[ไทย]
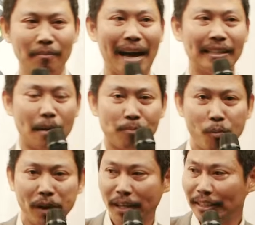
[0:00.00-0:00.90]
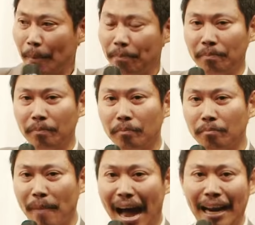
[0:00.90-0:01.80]
มาถึงปุ๊บแล้วก็จับ
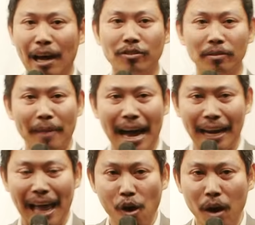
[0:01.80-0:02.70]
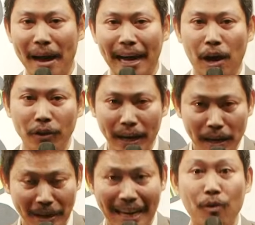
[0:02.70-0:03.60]
หมาเรากับหมาเขาเนี่ย
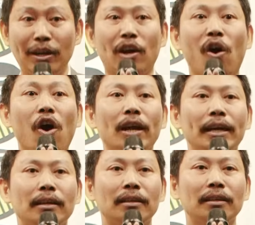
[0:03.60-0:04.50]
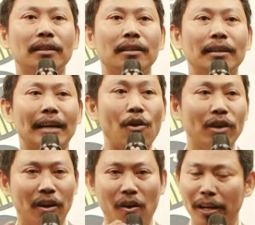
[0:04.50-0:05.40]
เหมือนเข้าเรือนหอเลย
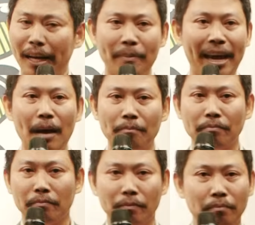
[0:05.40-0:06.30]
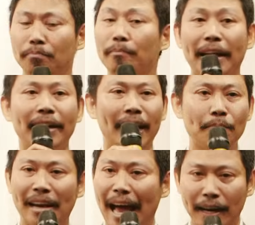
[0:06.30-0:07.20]
แคบๆเหมือนเดิ
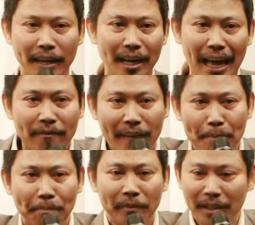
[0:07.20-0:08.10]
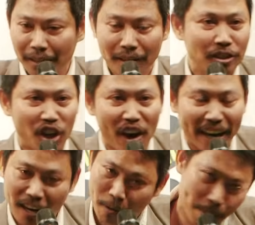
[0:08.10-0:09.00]
มมะละขึ้นแล้วฟับซอ
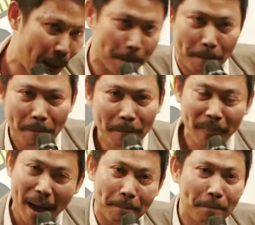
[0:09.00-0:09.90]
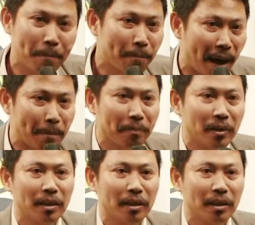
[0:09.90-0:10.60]
ยปับปับปับ